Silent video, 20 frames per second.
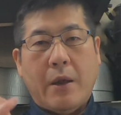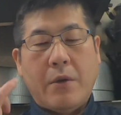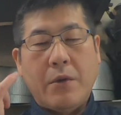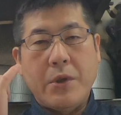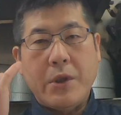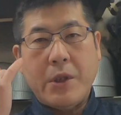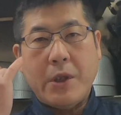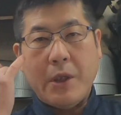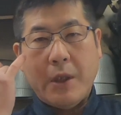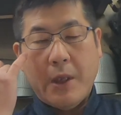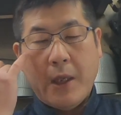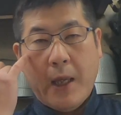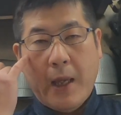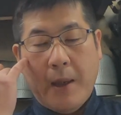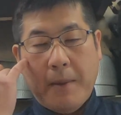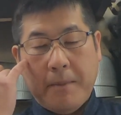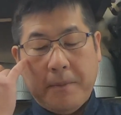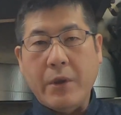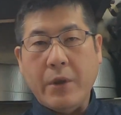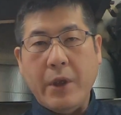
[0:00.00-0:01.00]
ご自身
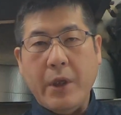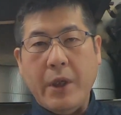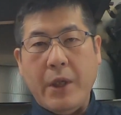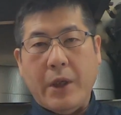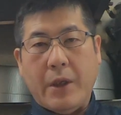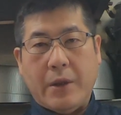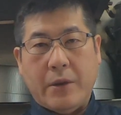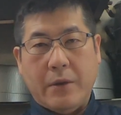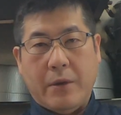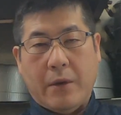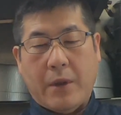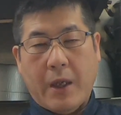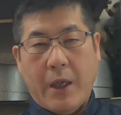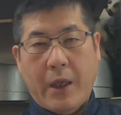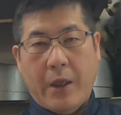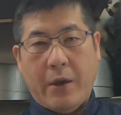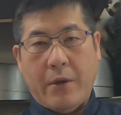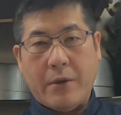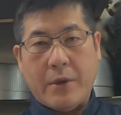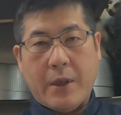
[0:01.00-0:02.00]
でクリニックを
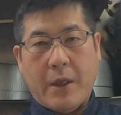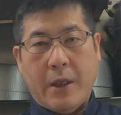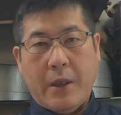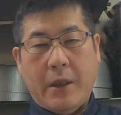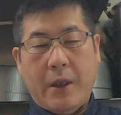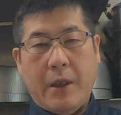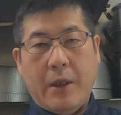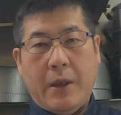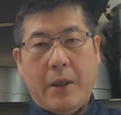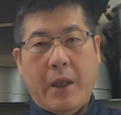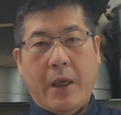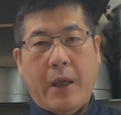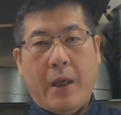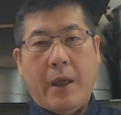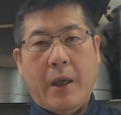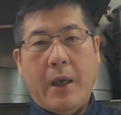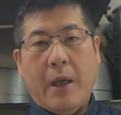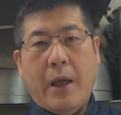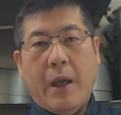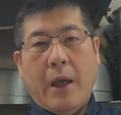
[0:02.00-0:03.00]
開業されていて
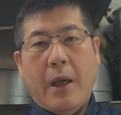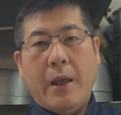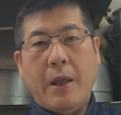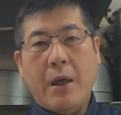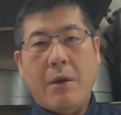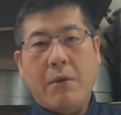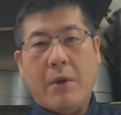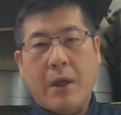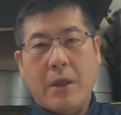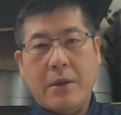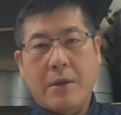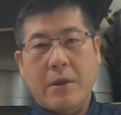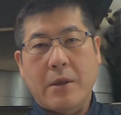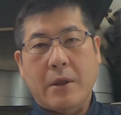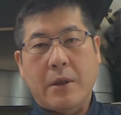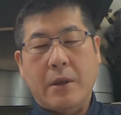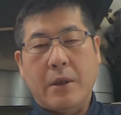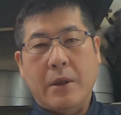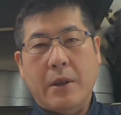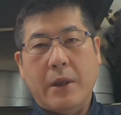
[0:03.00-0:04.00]
なおか
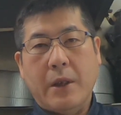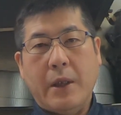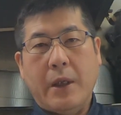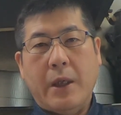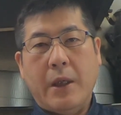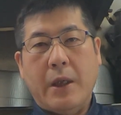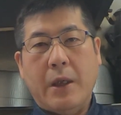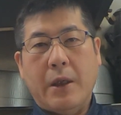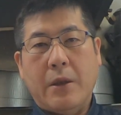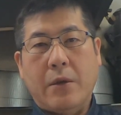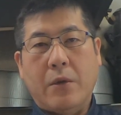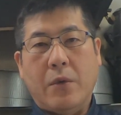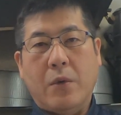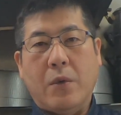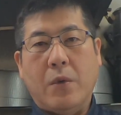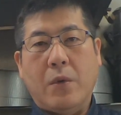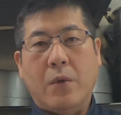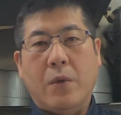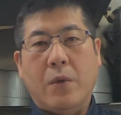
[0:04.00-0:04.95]
つ、えーと、